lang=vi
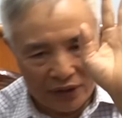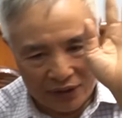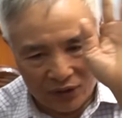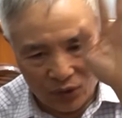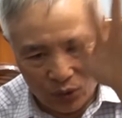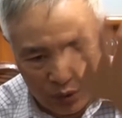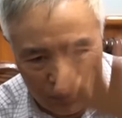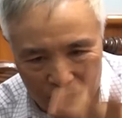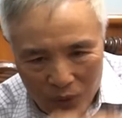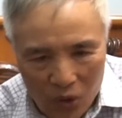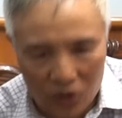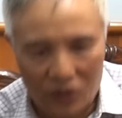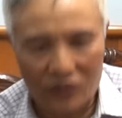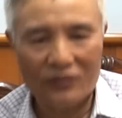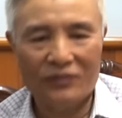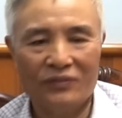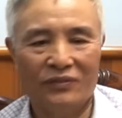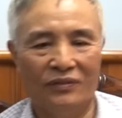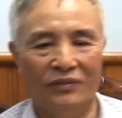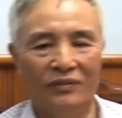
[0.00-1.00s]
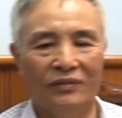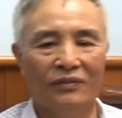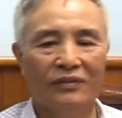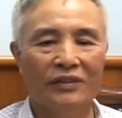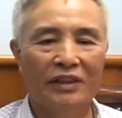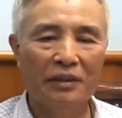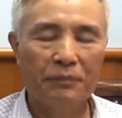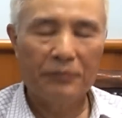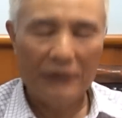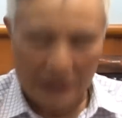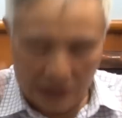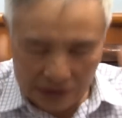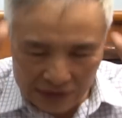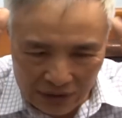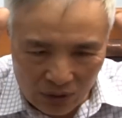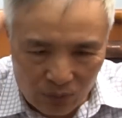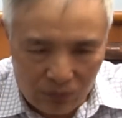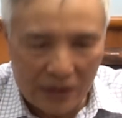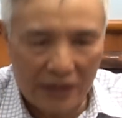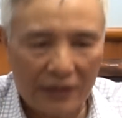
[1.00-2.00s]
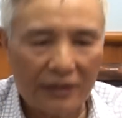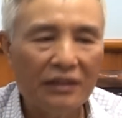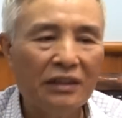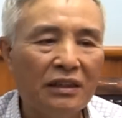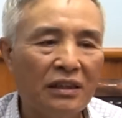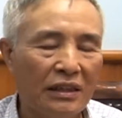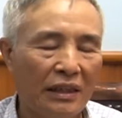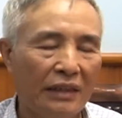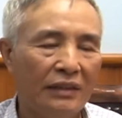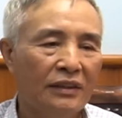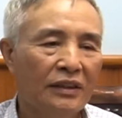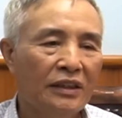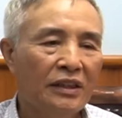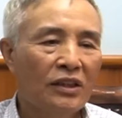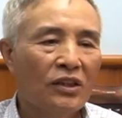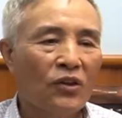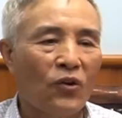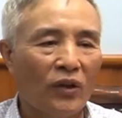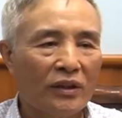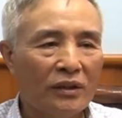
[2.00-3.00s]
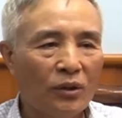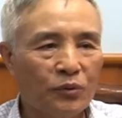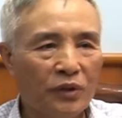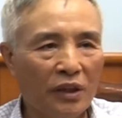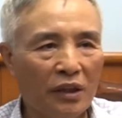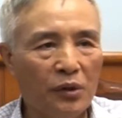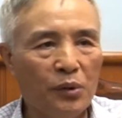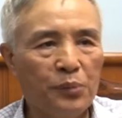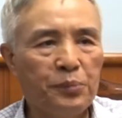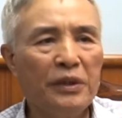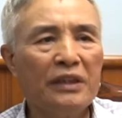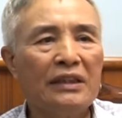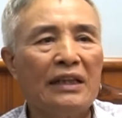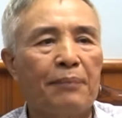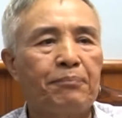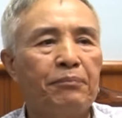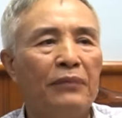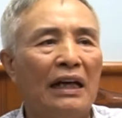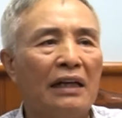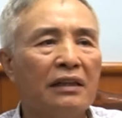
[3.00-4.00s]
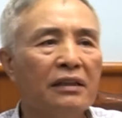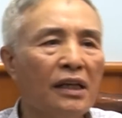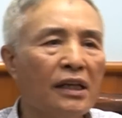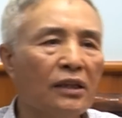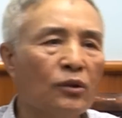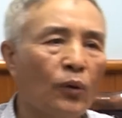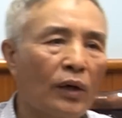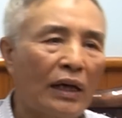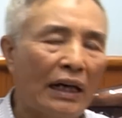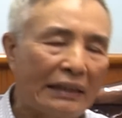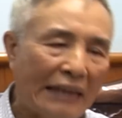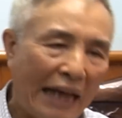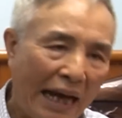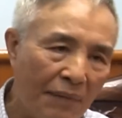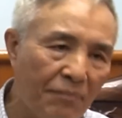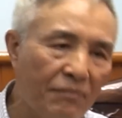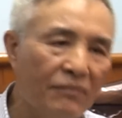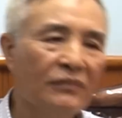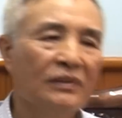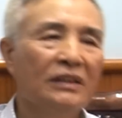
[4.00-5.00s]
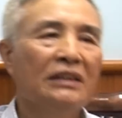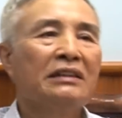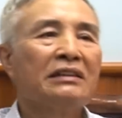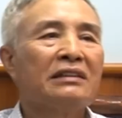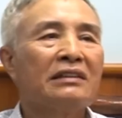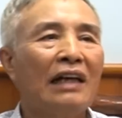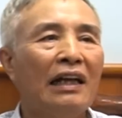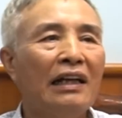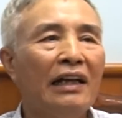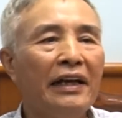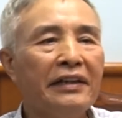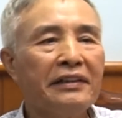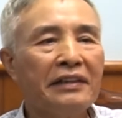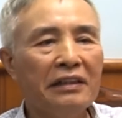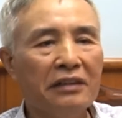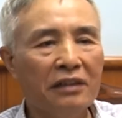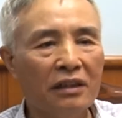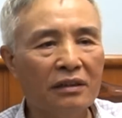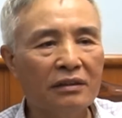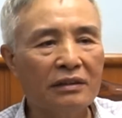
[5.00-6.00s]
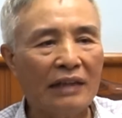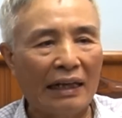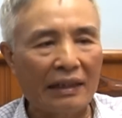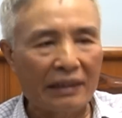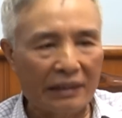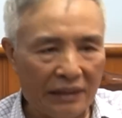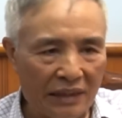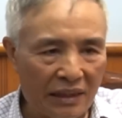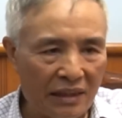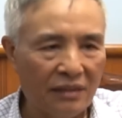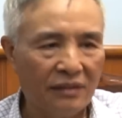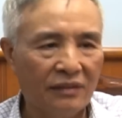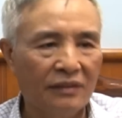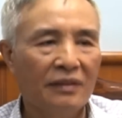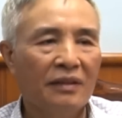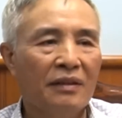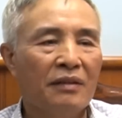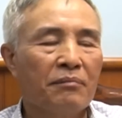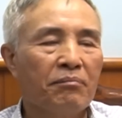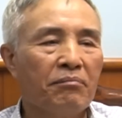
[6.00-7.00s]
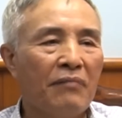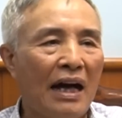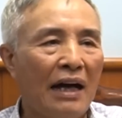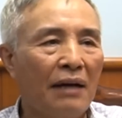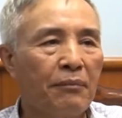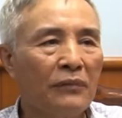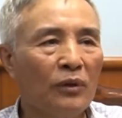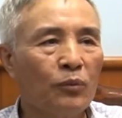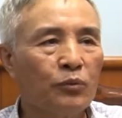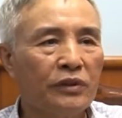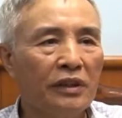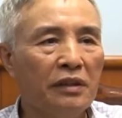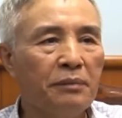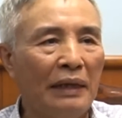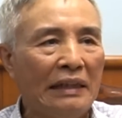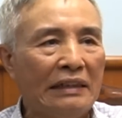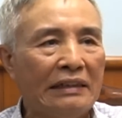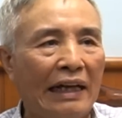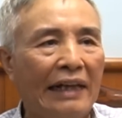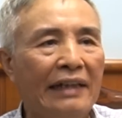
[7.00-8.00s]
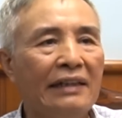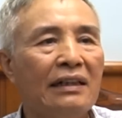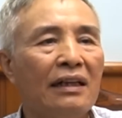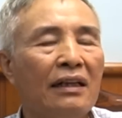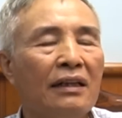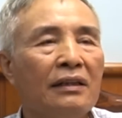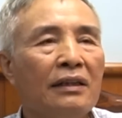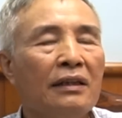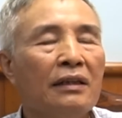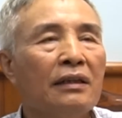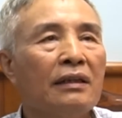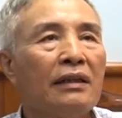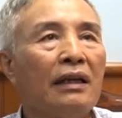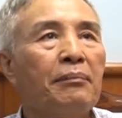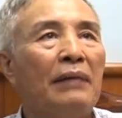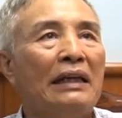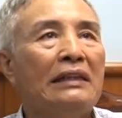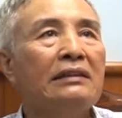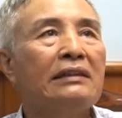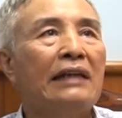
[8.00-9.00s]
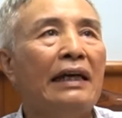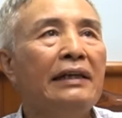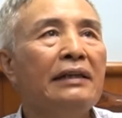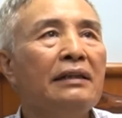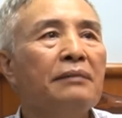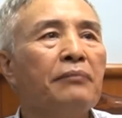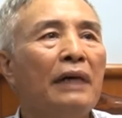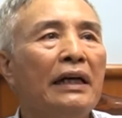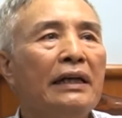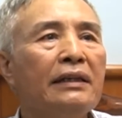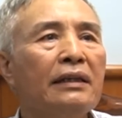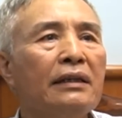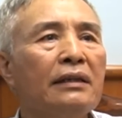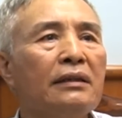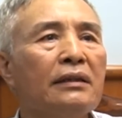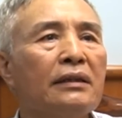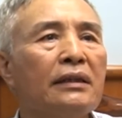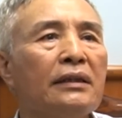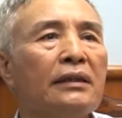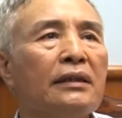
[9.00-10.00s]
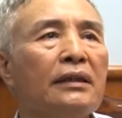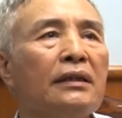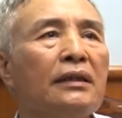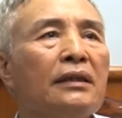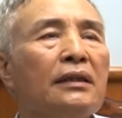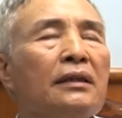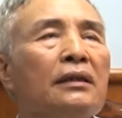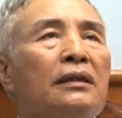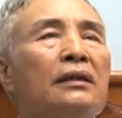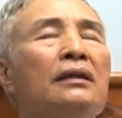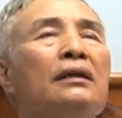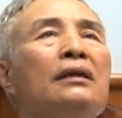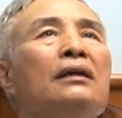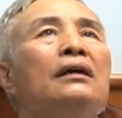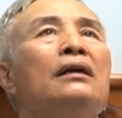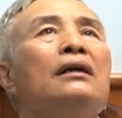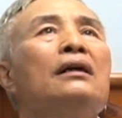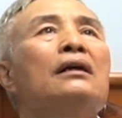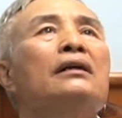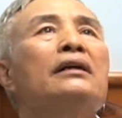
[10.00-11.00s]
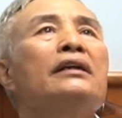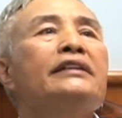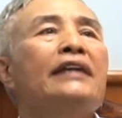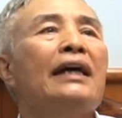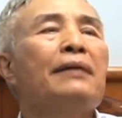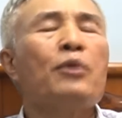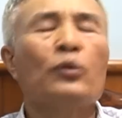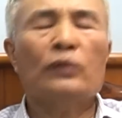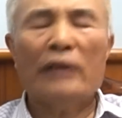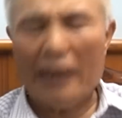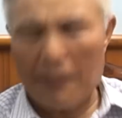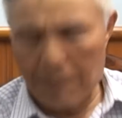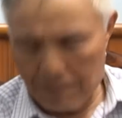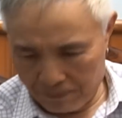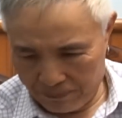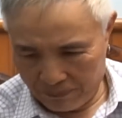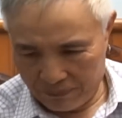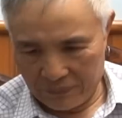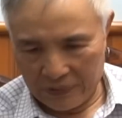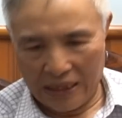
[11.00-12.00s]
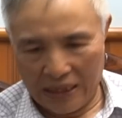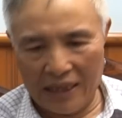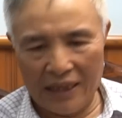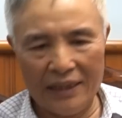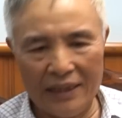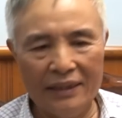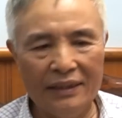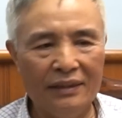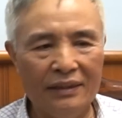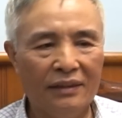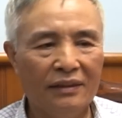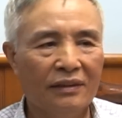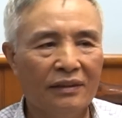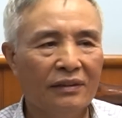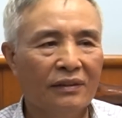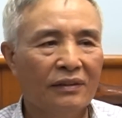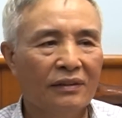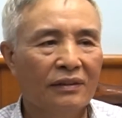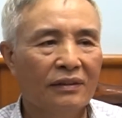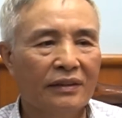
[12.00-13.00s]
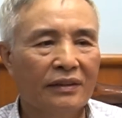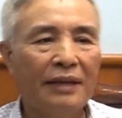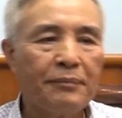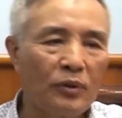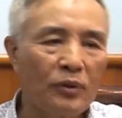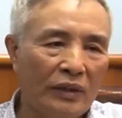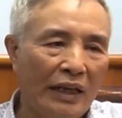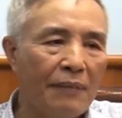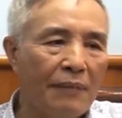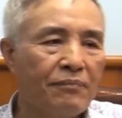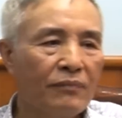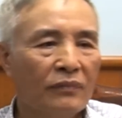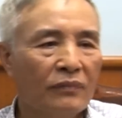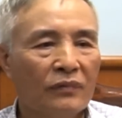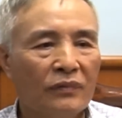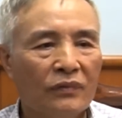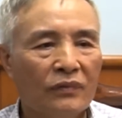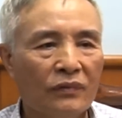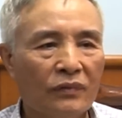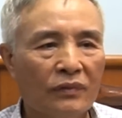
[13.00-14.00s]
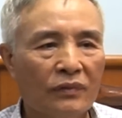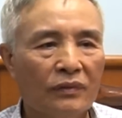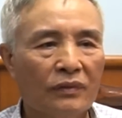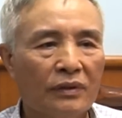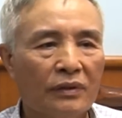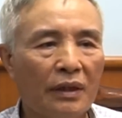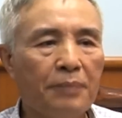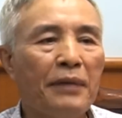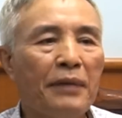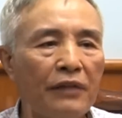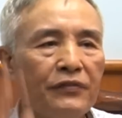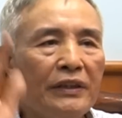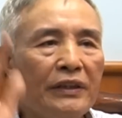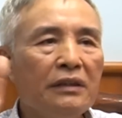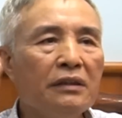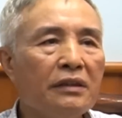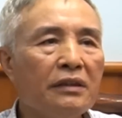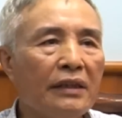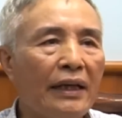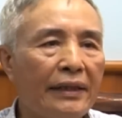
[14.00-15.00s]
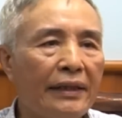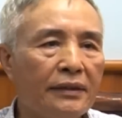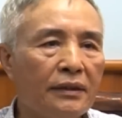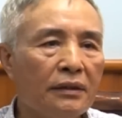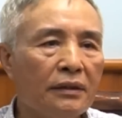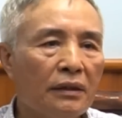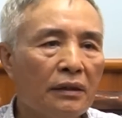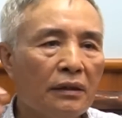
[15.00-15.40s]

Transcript: là đại đội một thì mới tấn công lên cái hướng ấy. Còn đồng chí Nguyễn Minh Nập là người của K tám là lên cái hướng đằng kia mà đồng chí bắn cháy là là bắn cháy mấy cái cái cái cái xe bọc thép đấy, xe bọc thép. Thế bởi vì như thế này nhé,